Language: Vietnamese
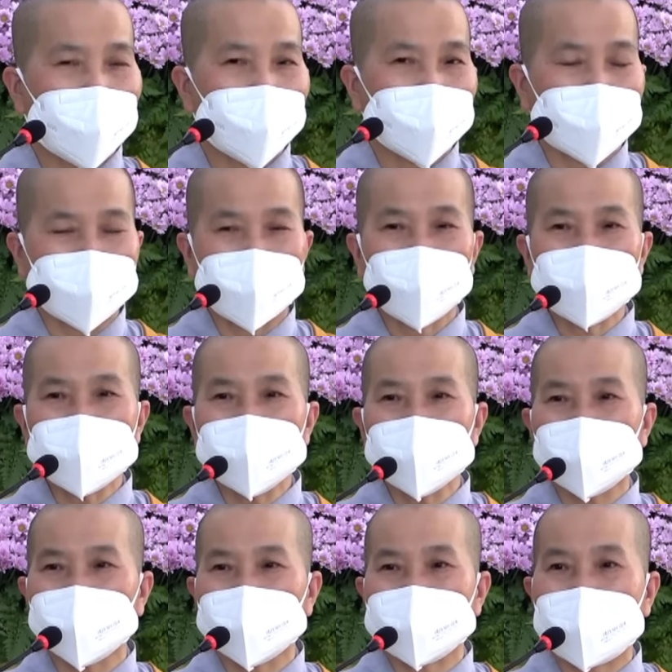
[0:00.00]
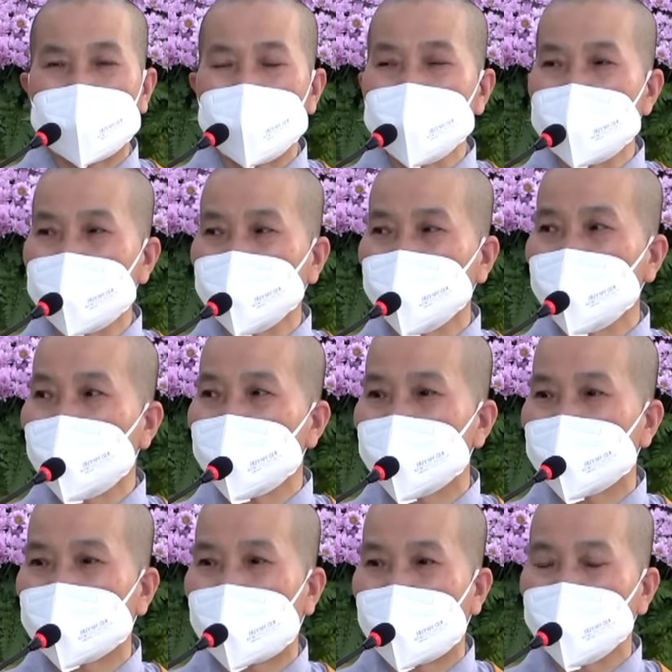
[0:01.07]
Và giống như người vẽ ra
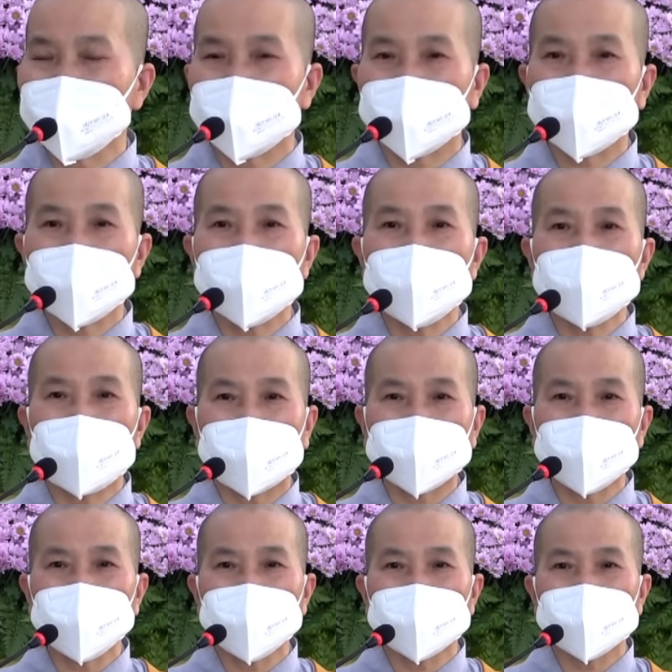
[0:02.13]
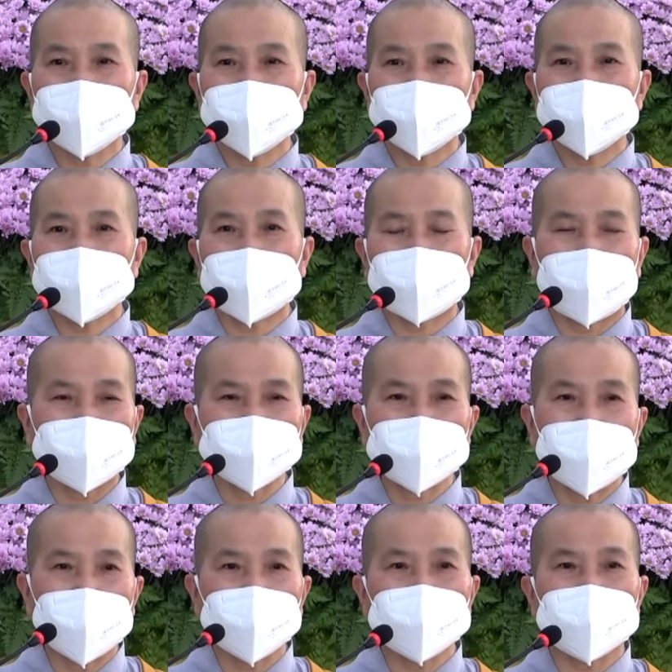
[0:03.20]
tất cả những thứ bánh mà bản
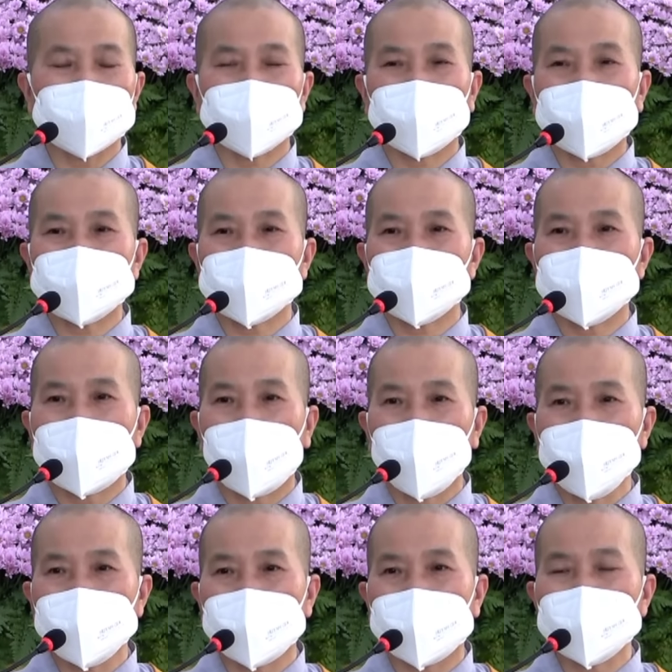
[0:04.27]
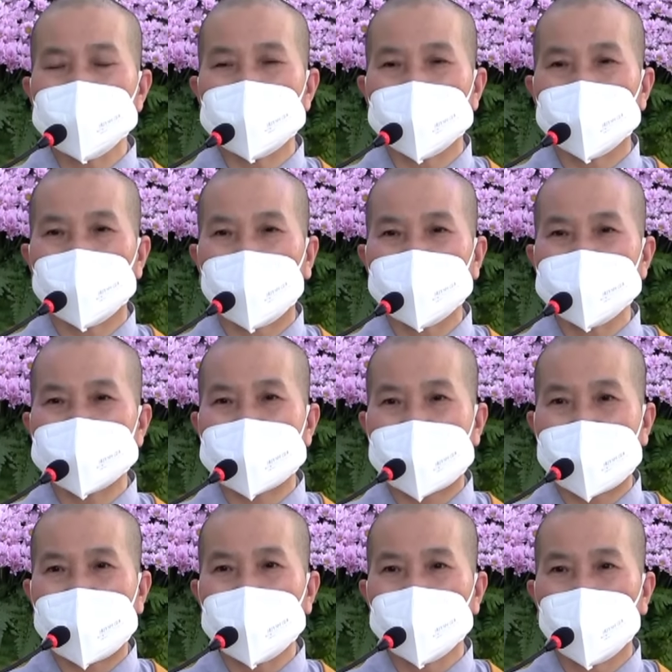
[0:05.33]
thân mình phải chịu đói, bởi vì bánh
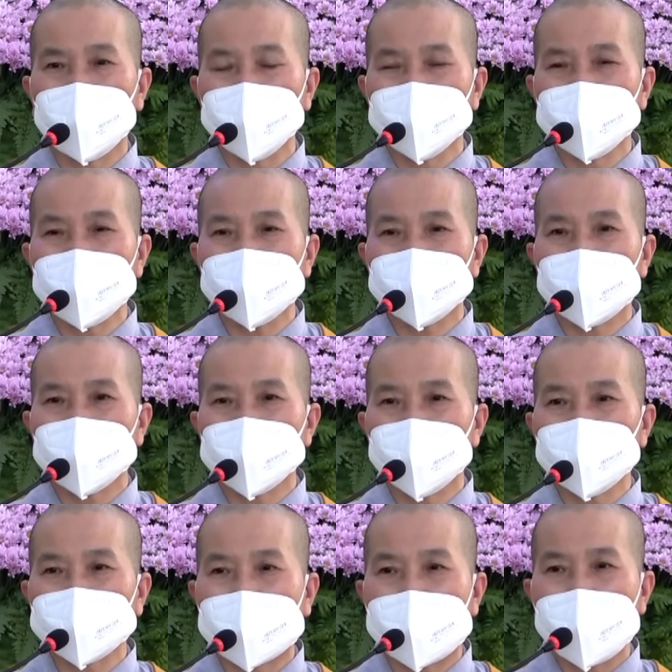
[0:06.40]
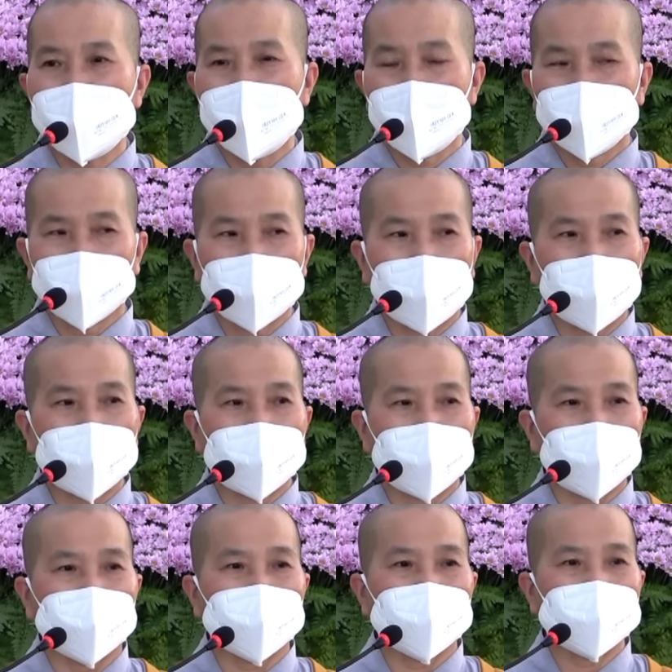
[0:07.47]
vẽ không giúp cho chúng ta no
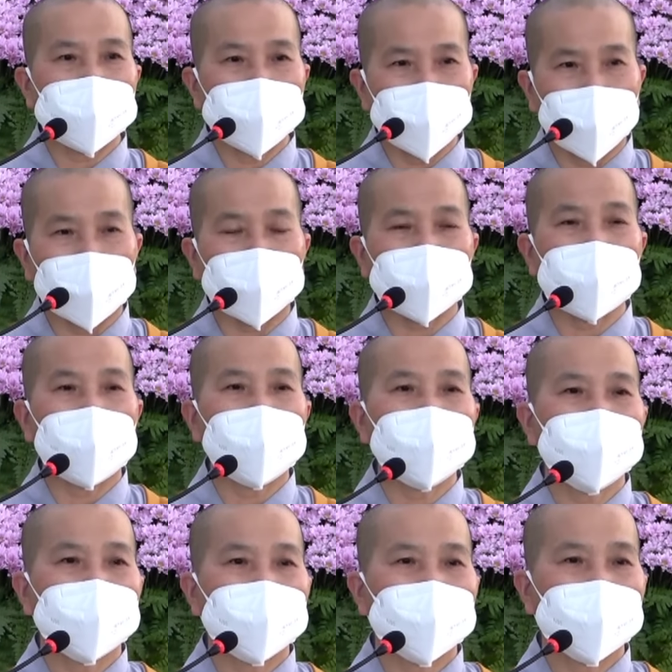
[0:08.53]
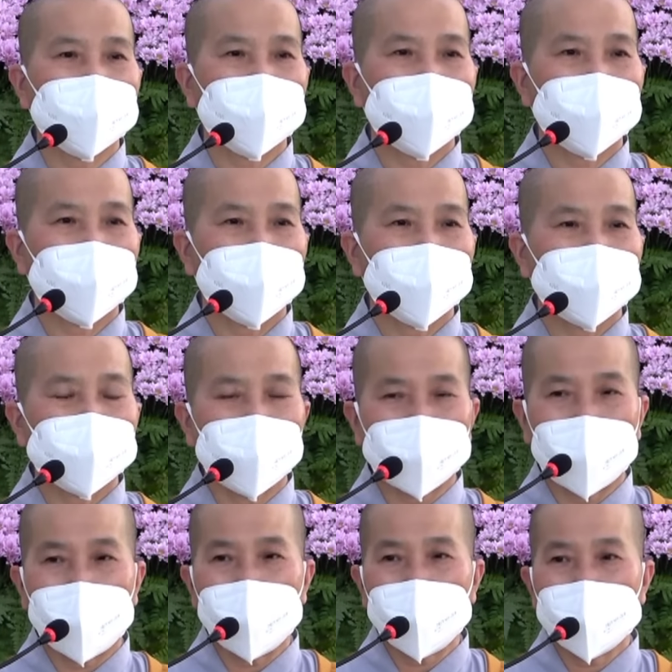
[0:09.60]
lòng khi bụng đói. Do
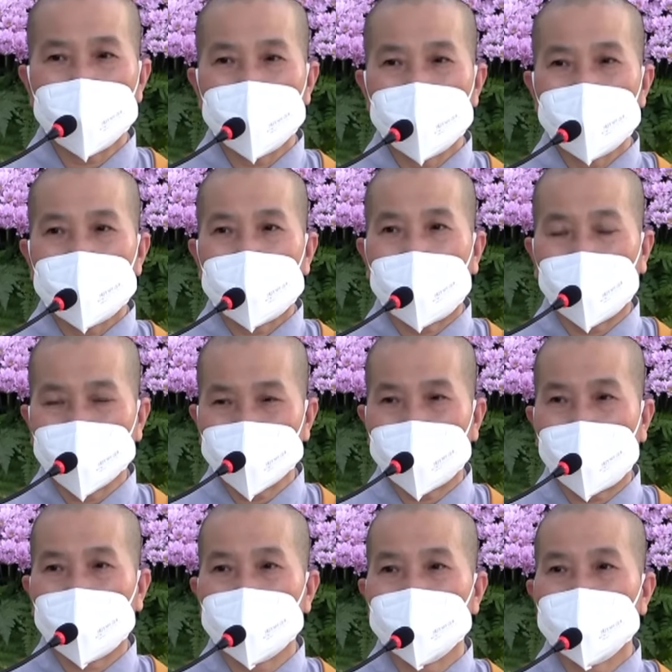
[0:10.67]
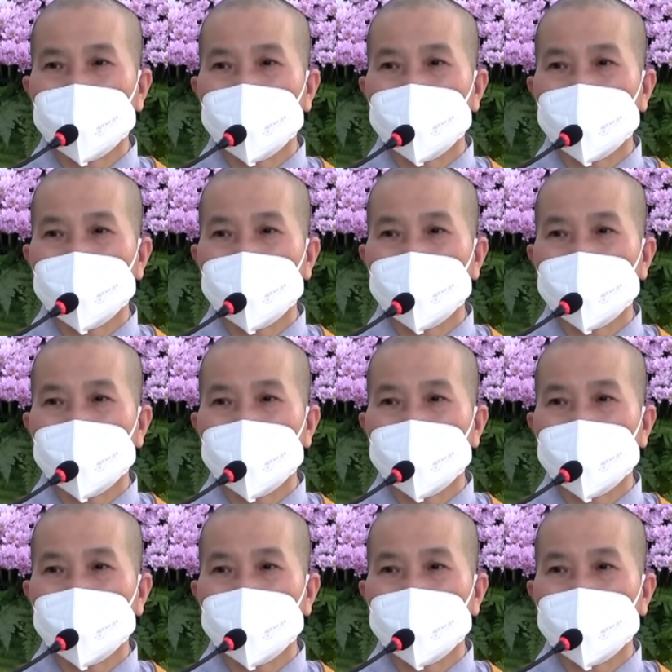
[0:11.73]
đó học Phật,